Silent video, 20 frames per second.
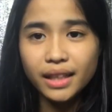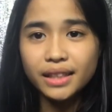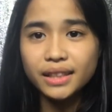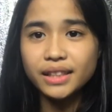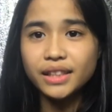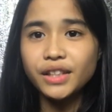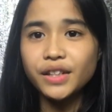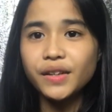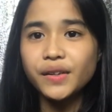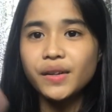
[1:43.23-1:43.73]

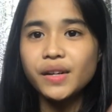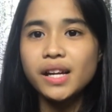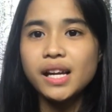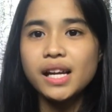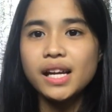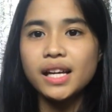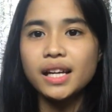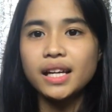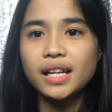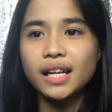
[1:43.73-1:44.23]
So,
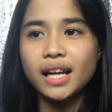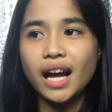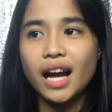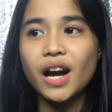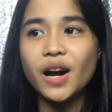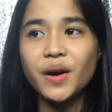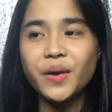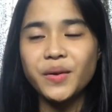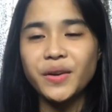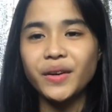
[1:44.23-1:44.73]

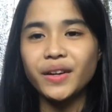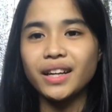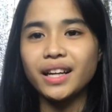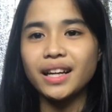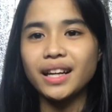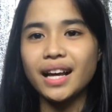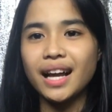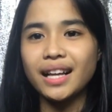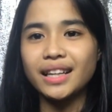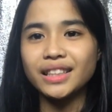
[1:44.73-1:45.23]
kaka-uwi ko
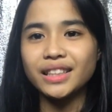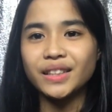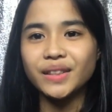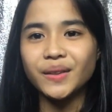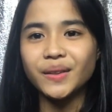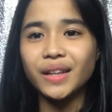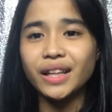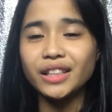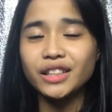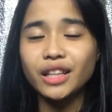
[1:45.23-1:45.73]
lang galing
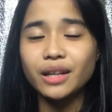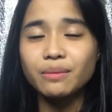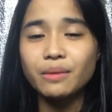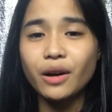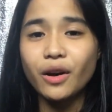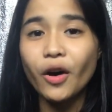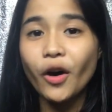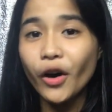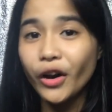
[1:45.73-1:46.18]
school and sobrang